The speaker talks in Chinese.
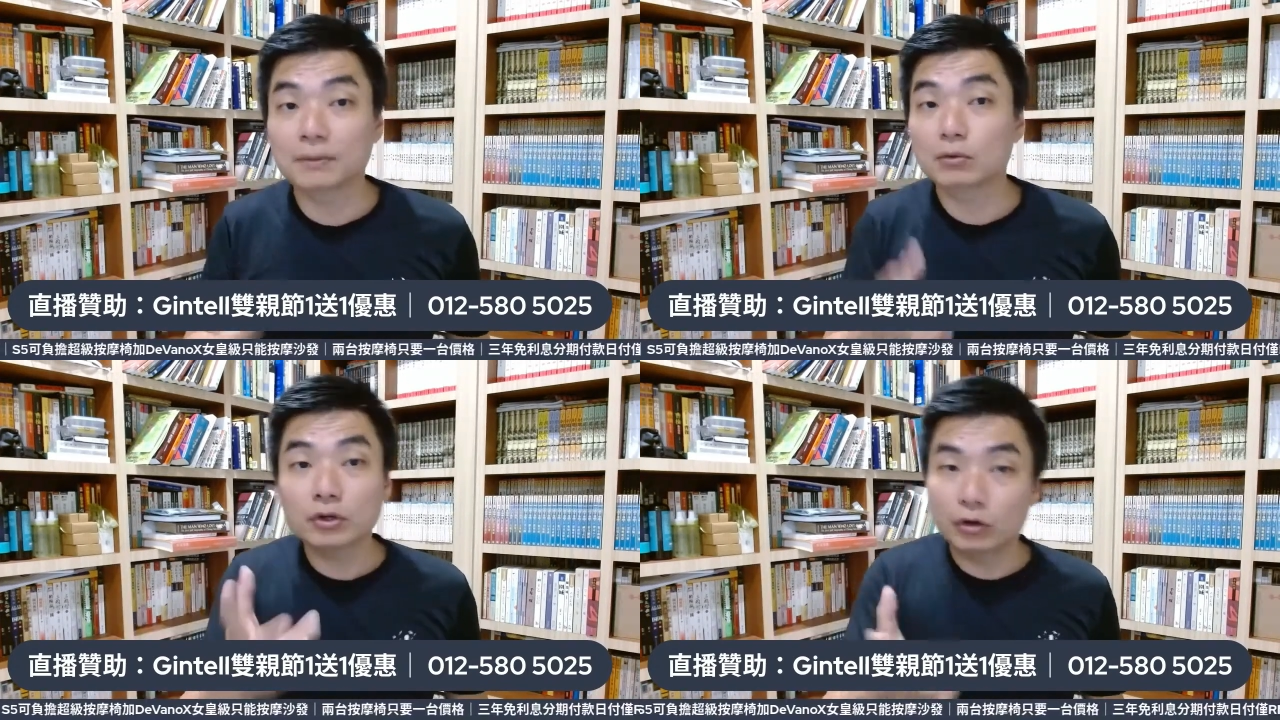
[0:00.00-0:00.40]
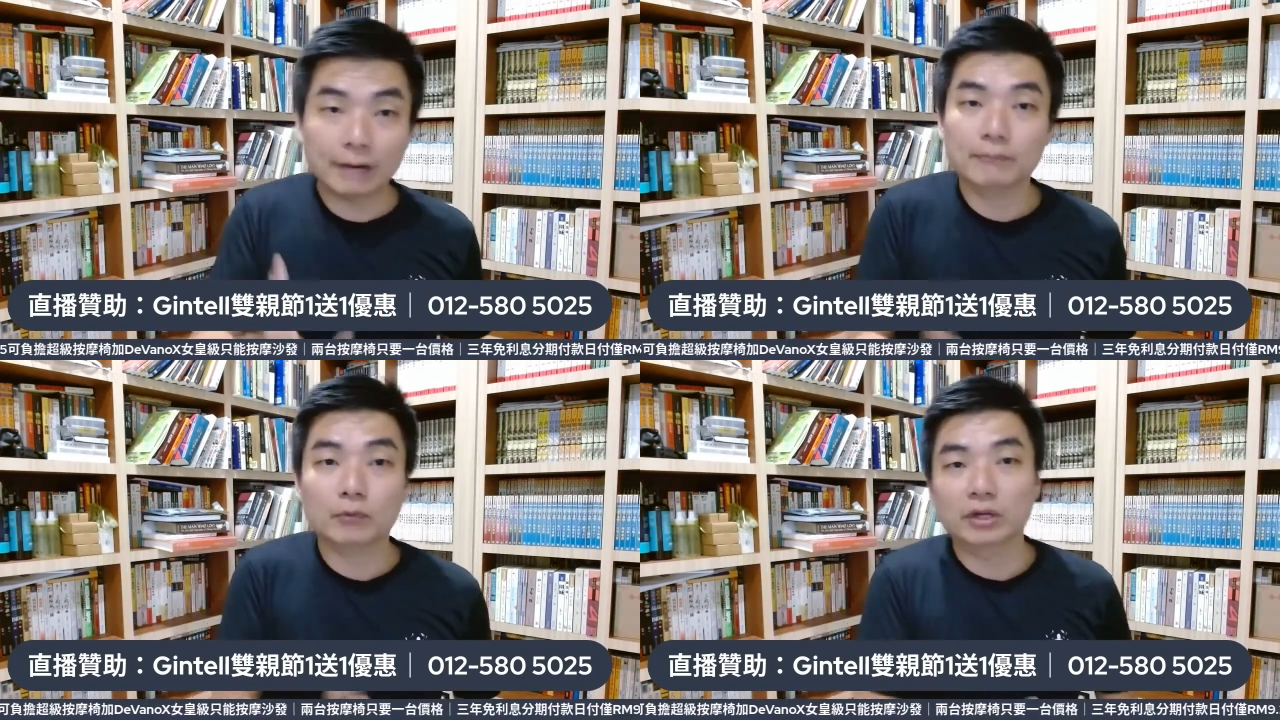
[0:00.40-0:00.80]
比如
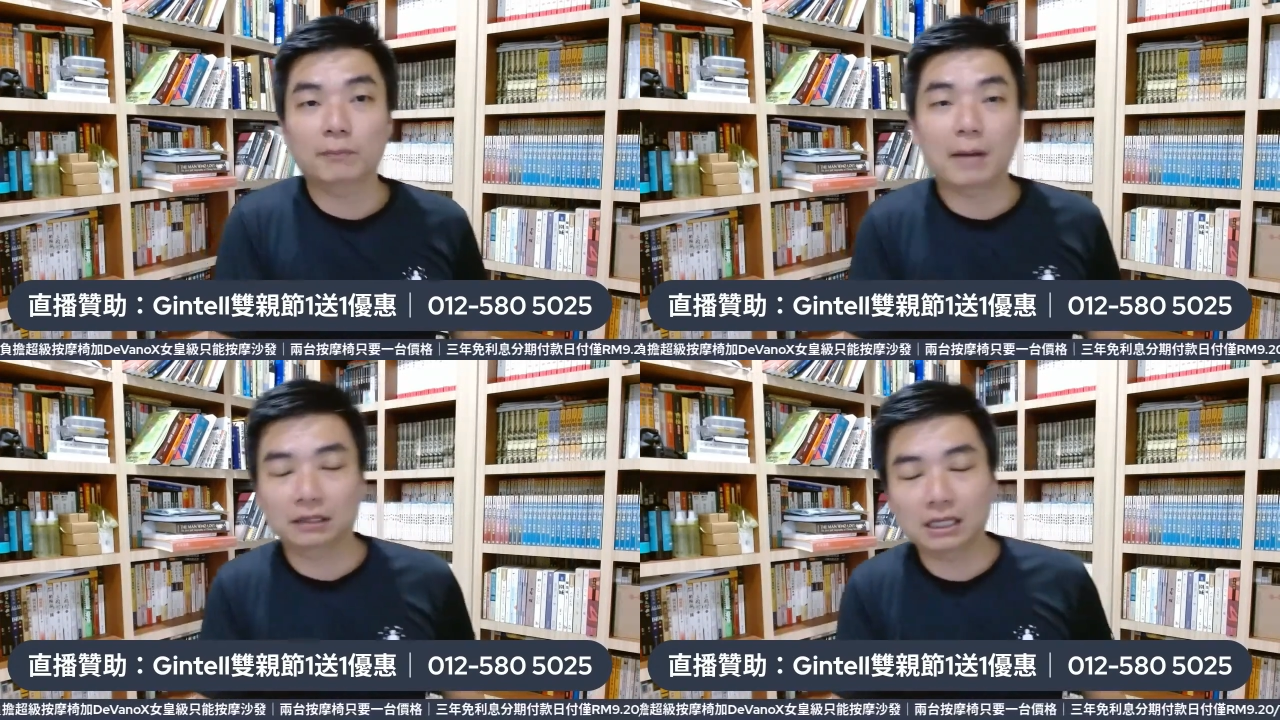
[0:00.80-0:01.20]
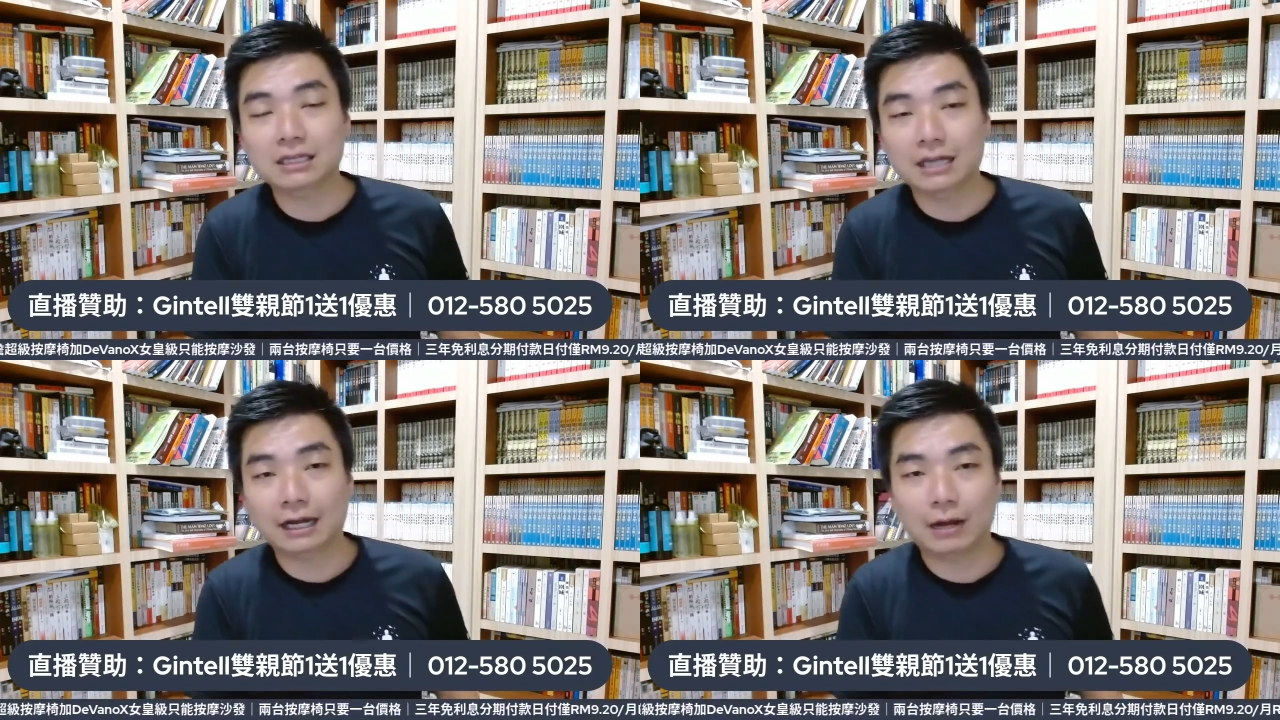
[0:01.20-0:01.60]
Grab 我有绑
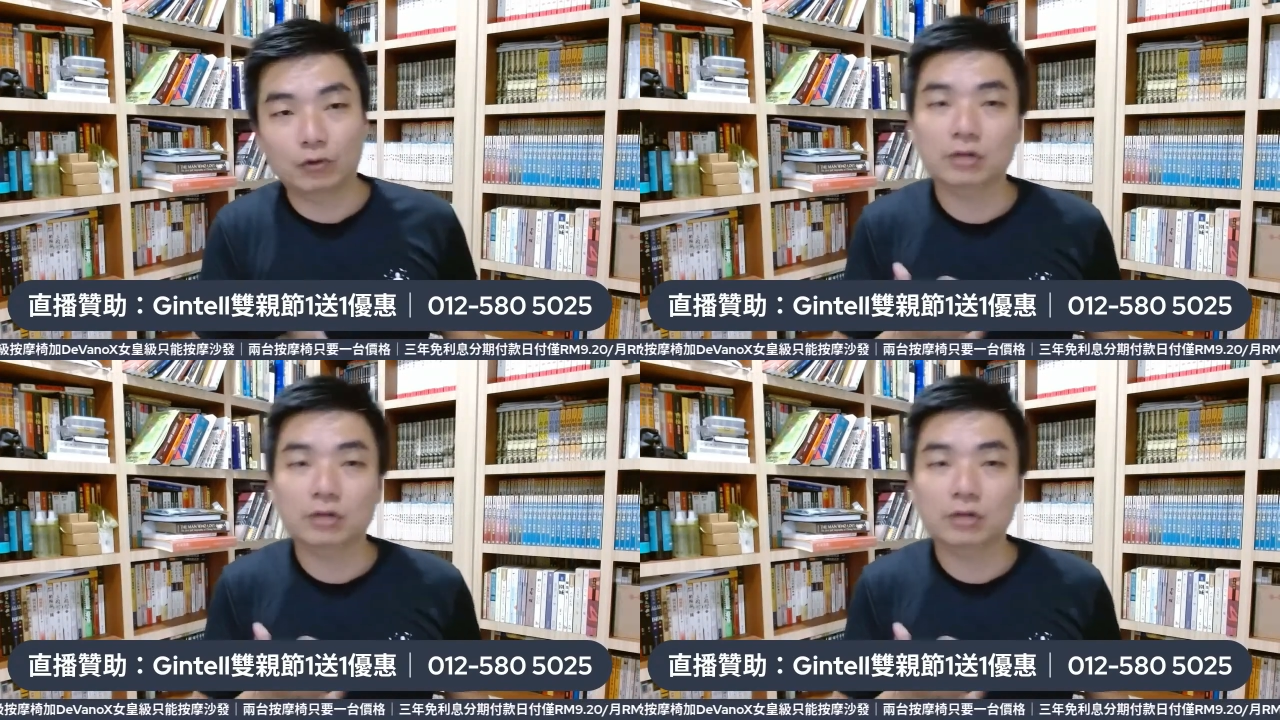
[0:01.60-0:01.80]
定一张卡，